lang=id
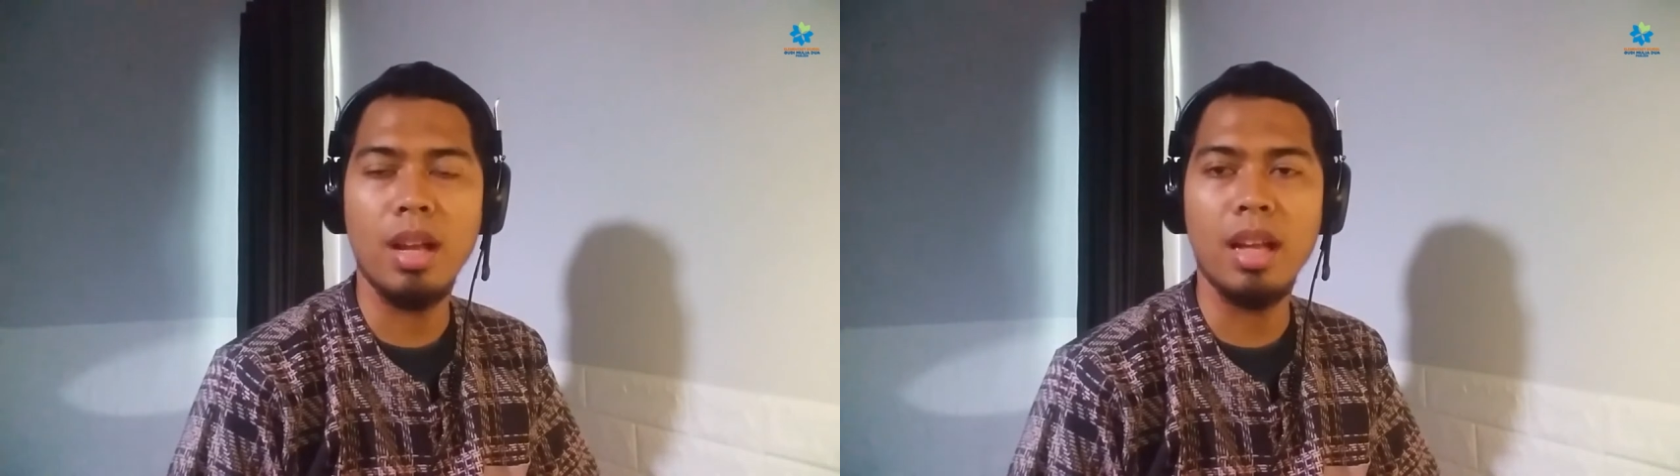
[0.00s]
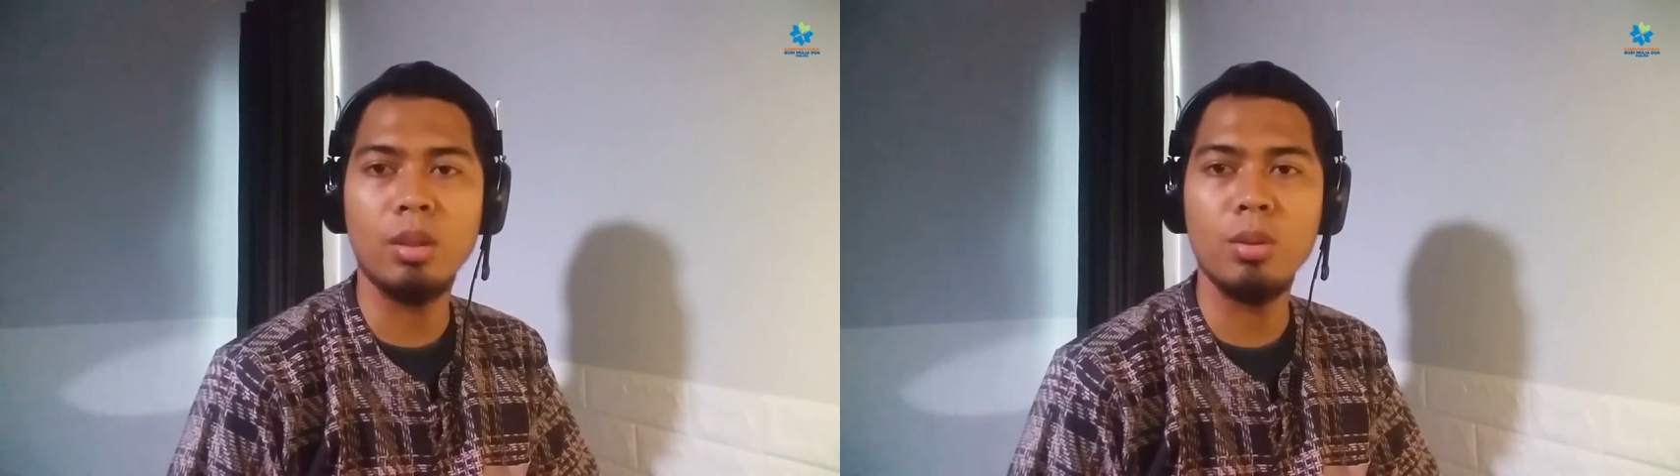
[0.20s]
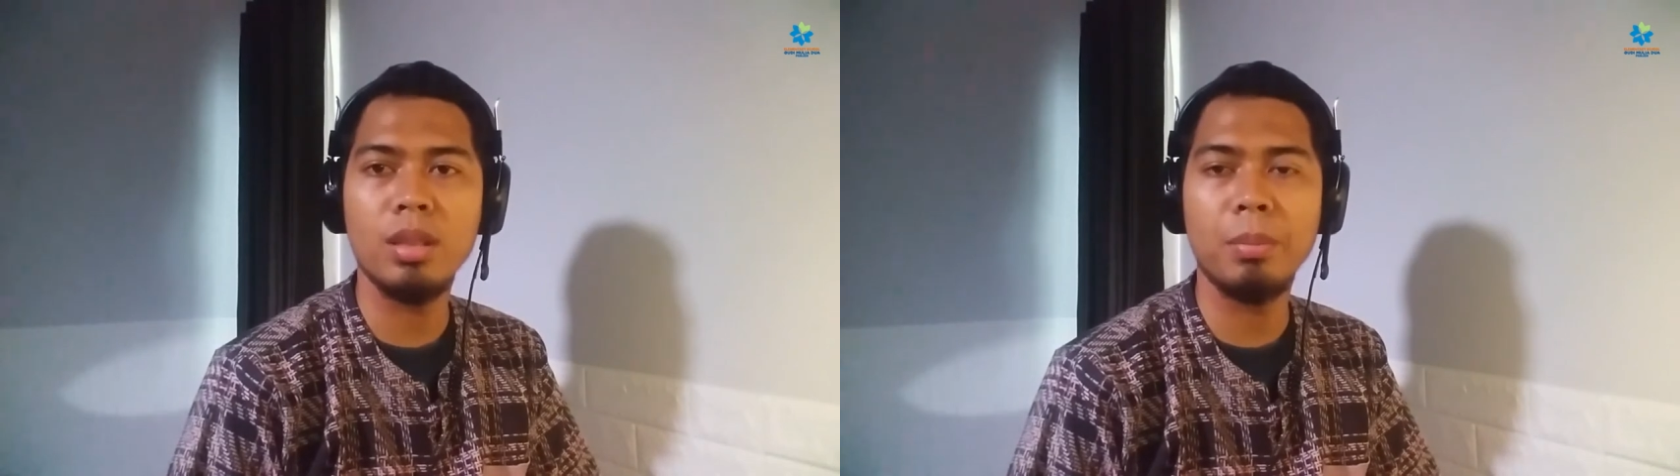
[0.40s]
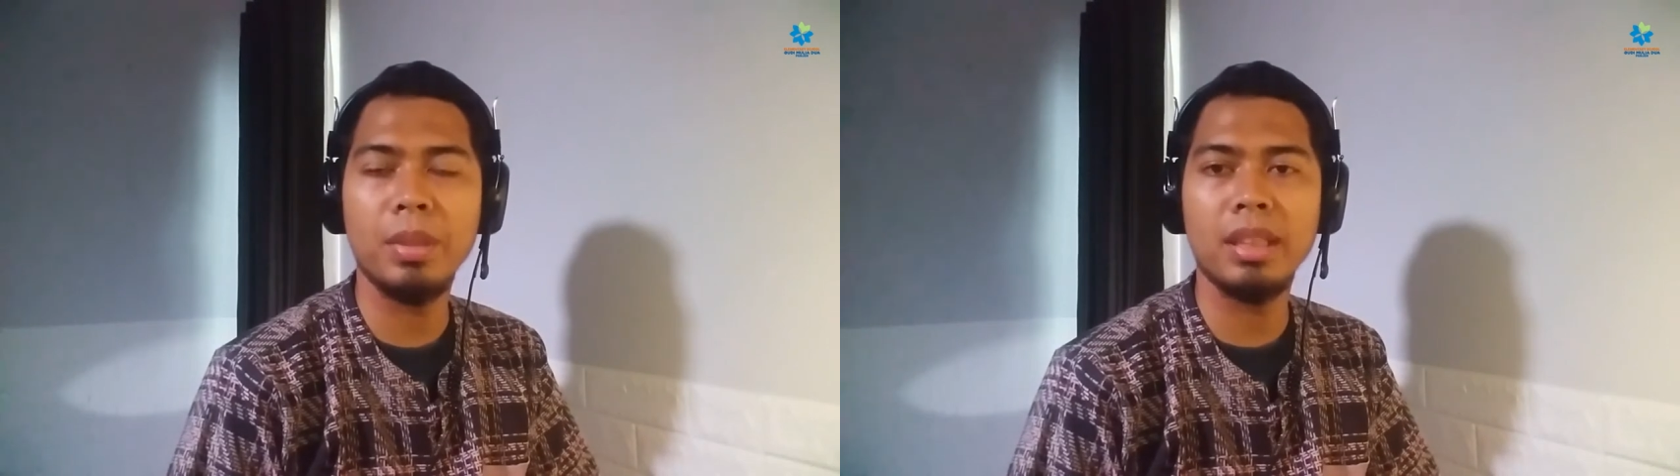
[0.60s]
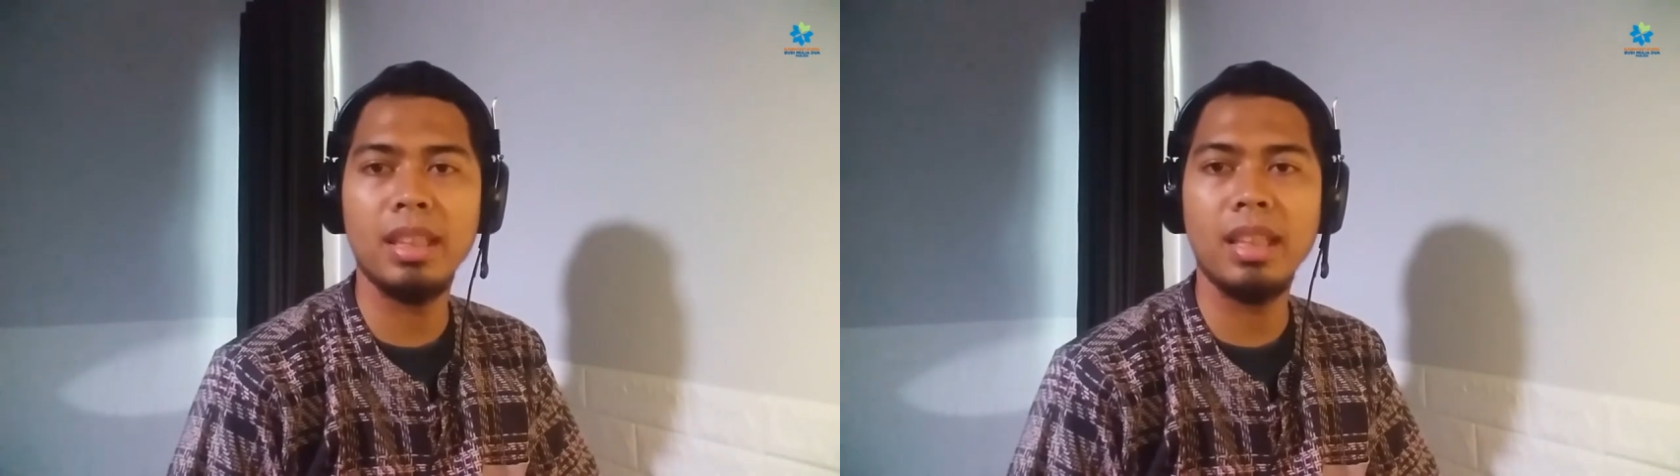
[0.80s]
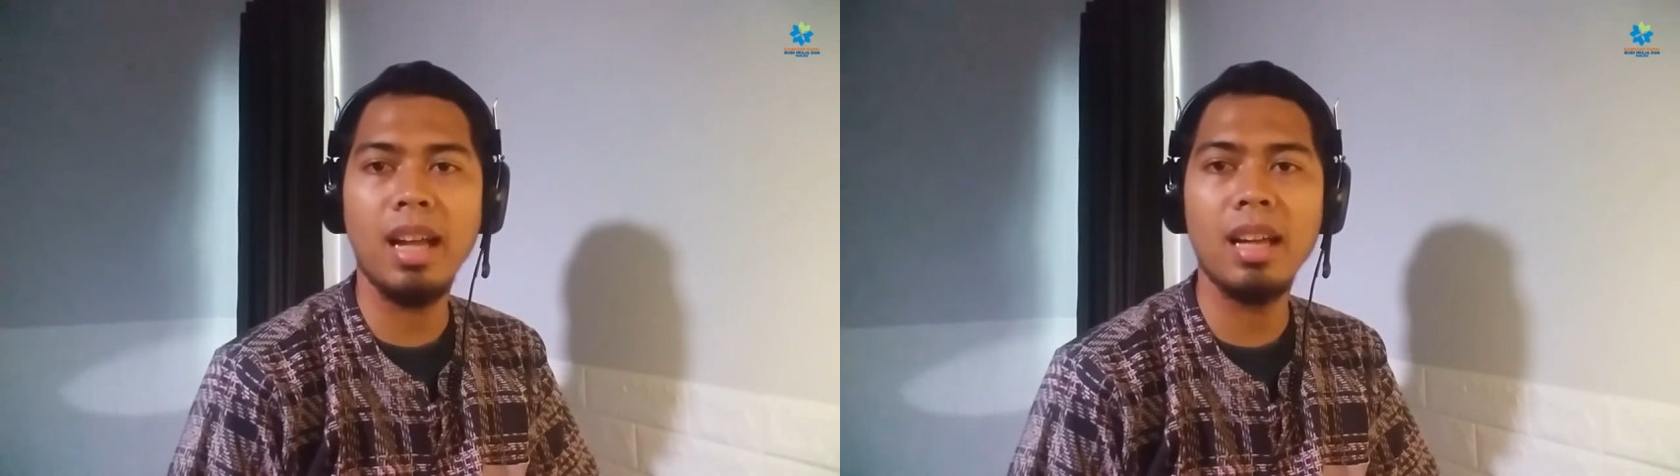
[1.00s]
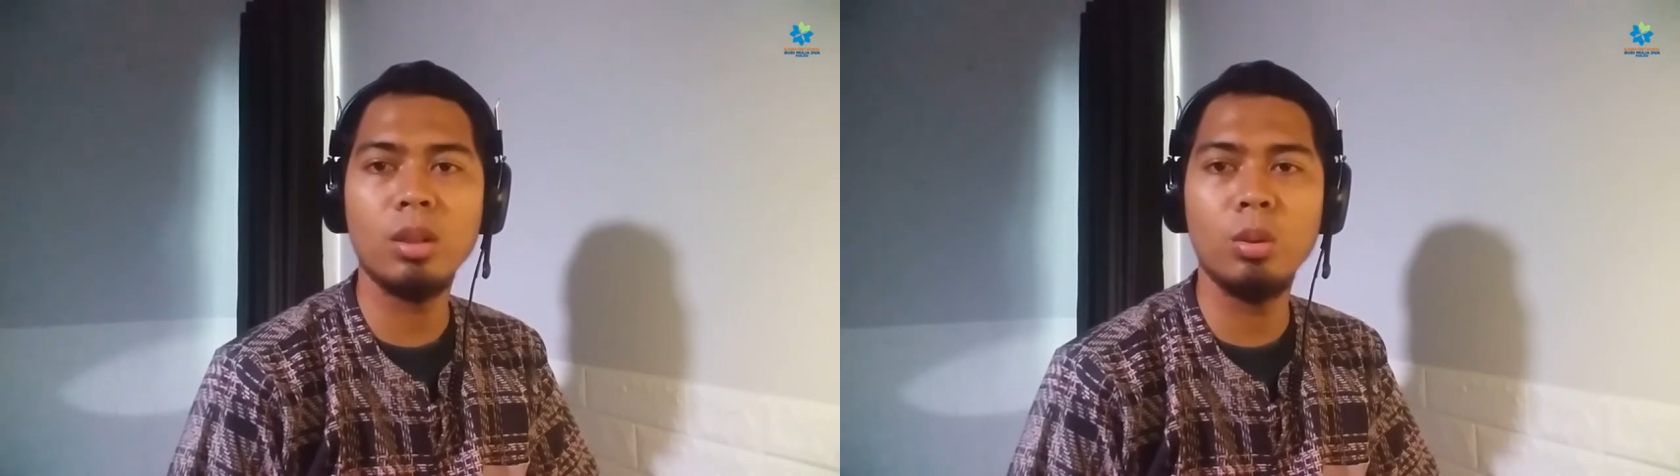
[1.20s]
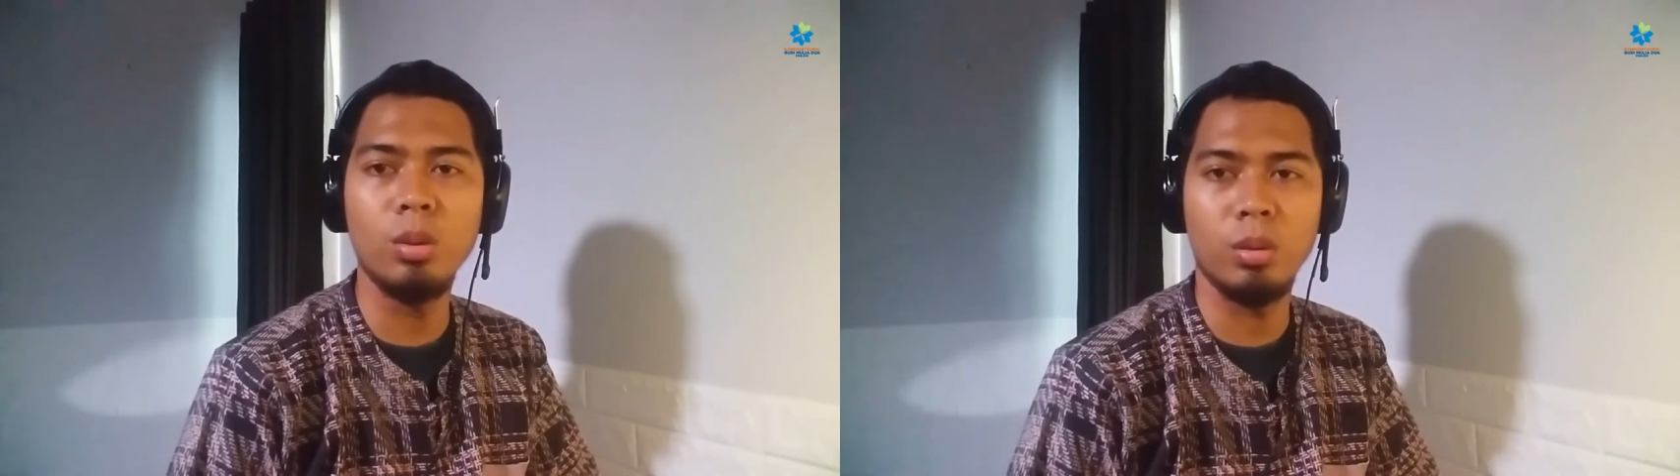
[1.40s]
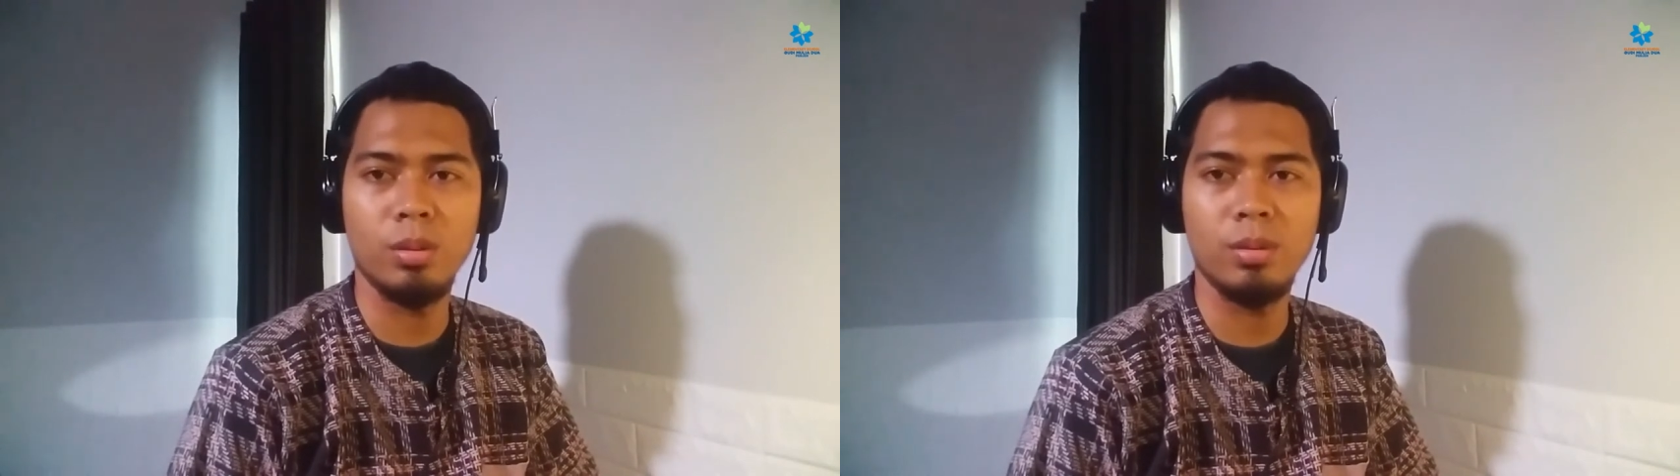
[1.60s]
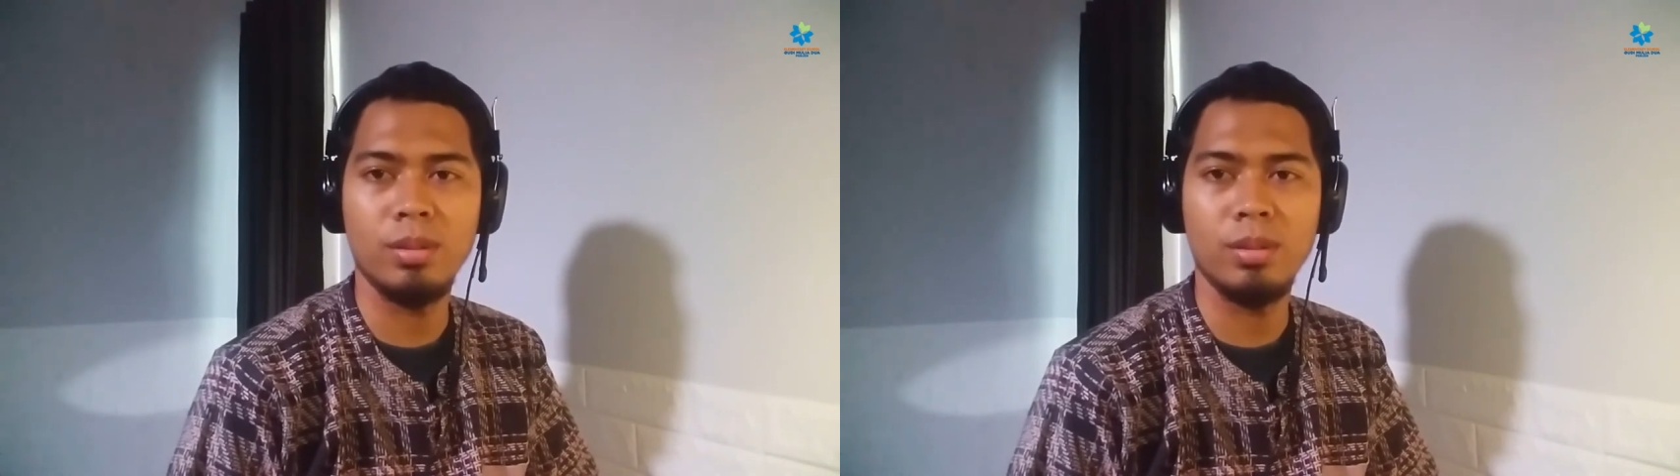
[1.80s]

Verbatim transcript: atau seperti kartun